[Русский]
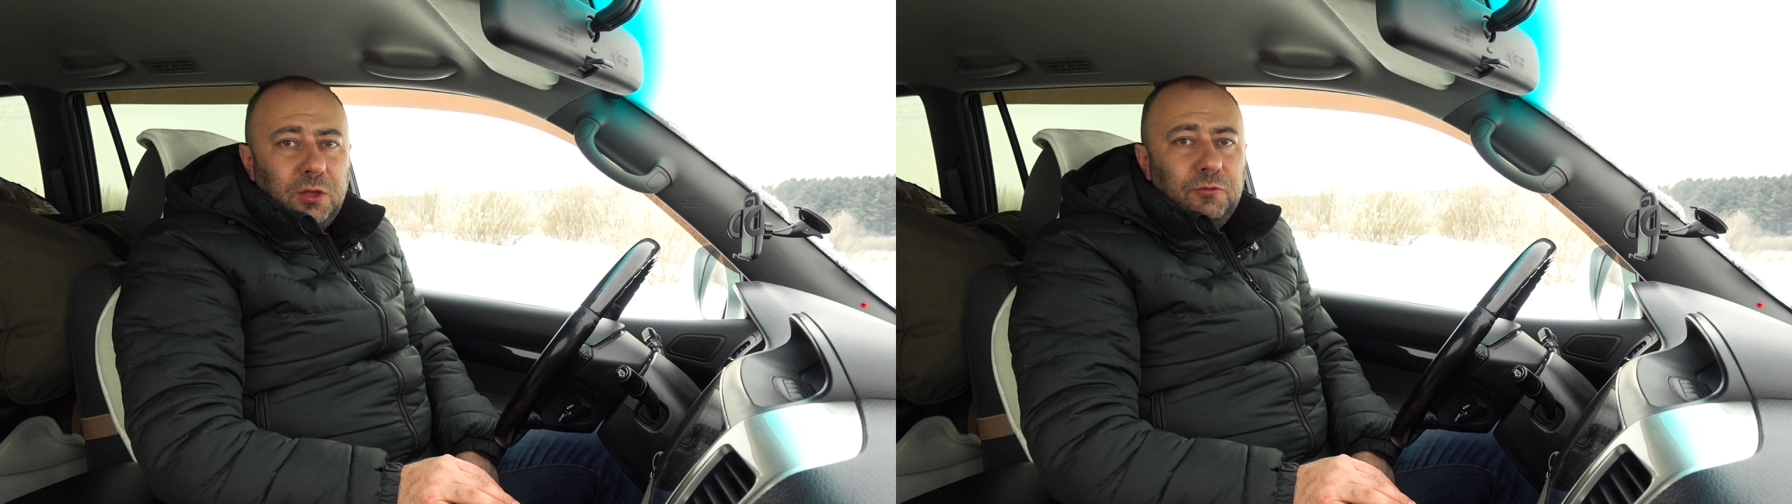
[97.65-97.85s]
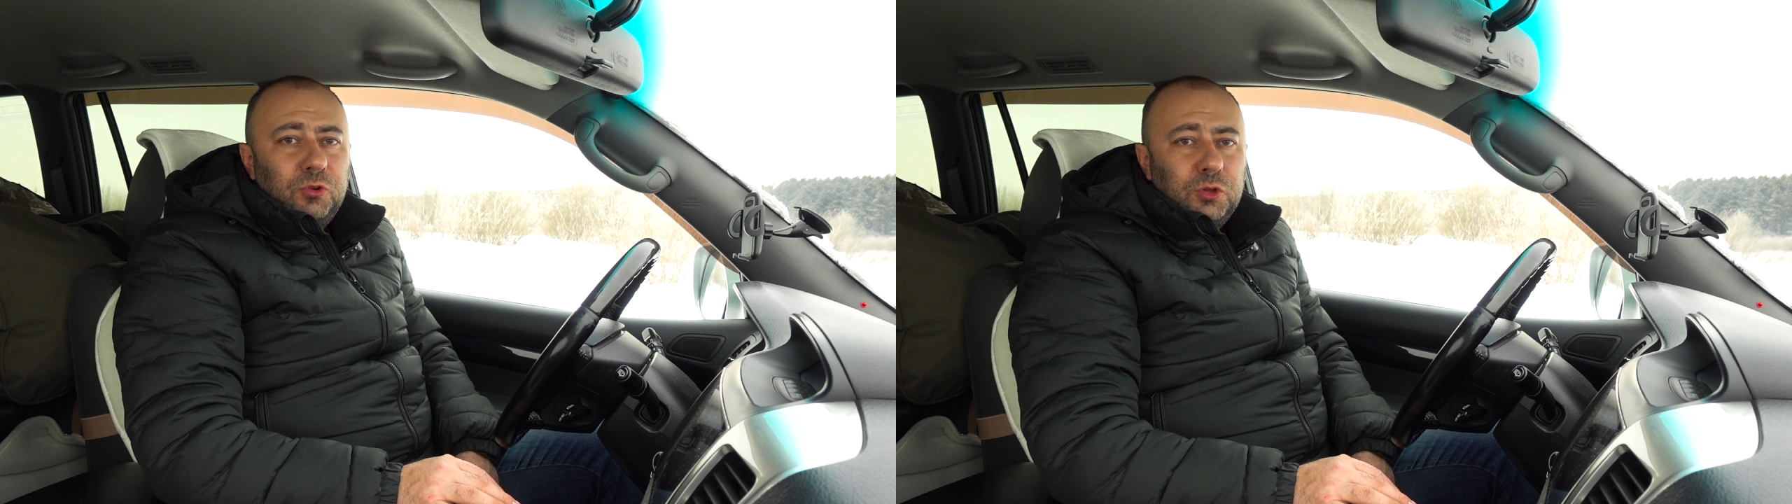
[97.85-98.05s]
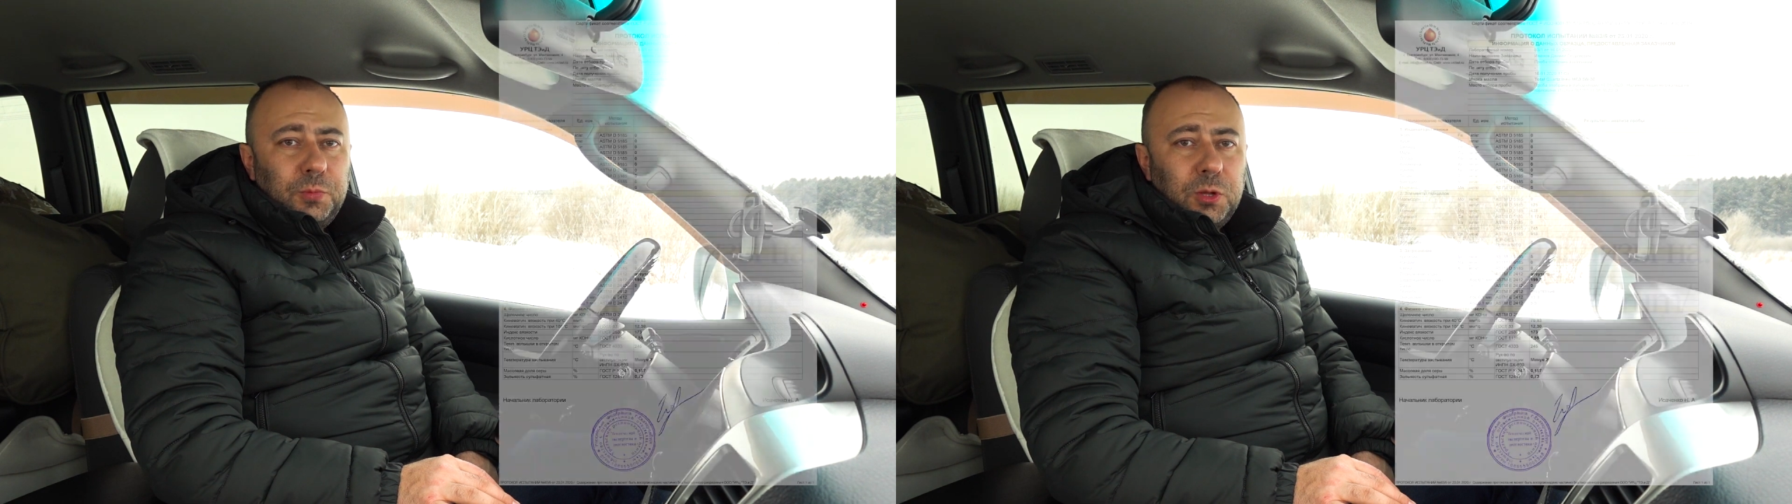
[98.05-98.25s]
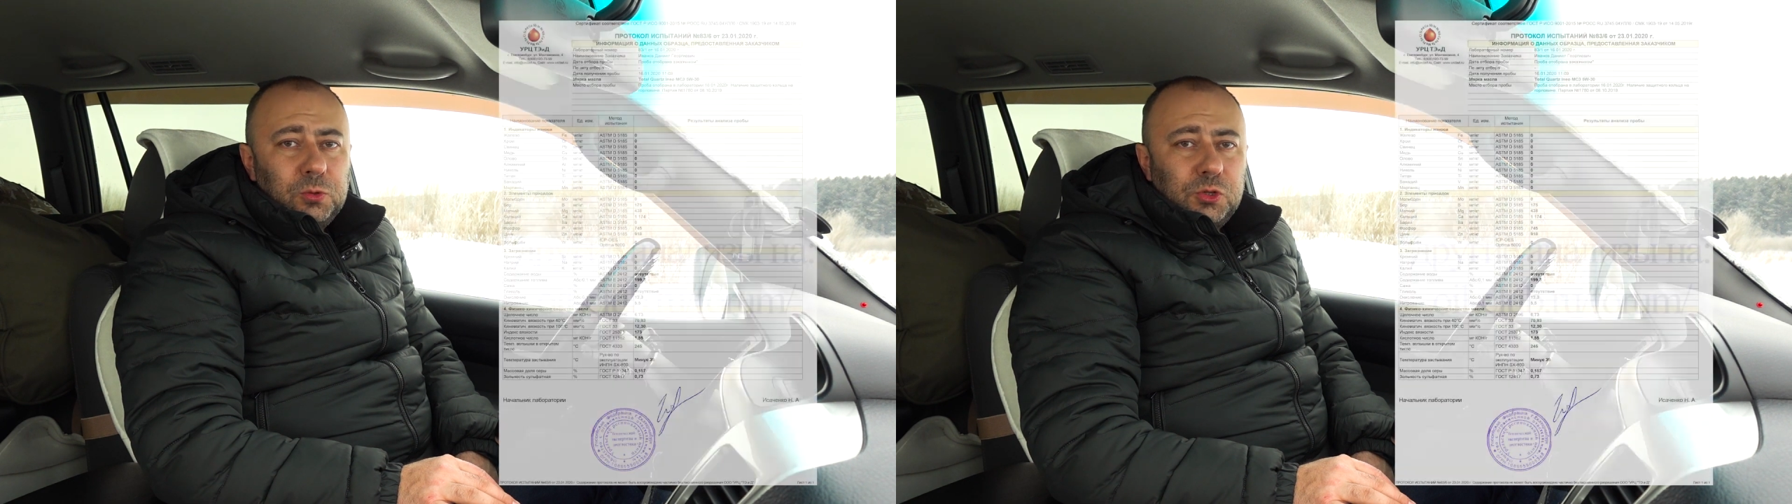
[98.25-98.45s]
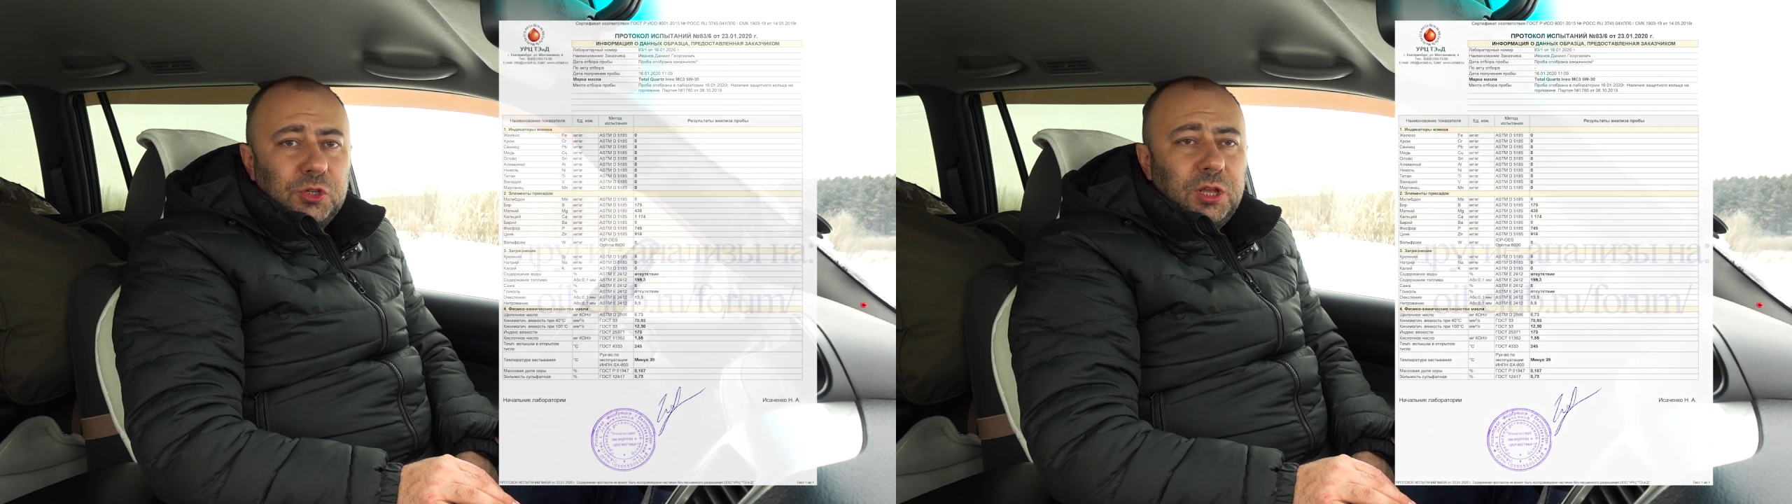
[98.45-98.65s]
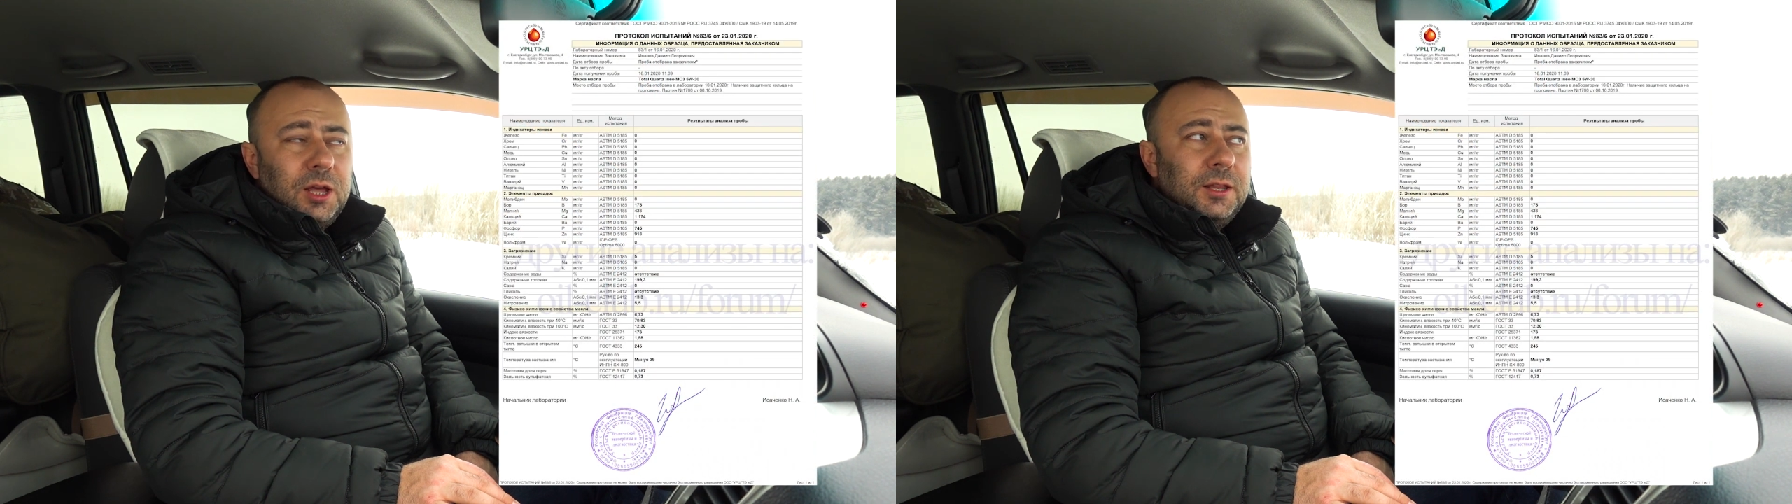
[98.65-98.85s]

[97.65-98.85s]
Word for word: Вот полученный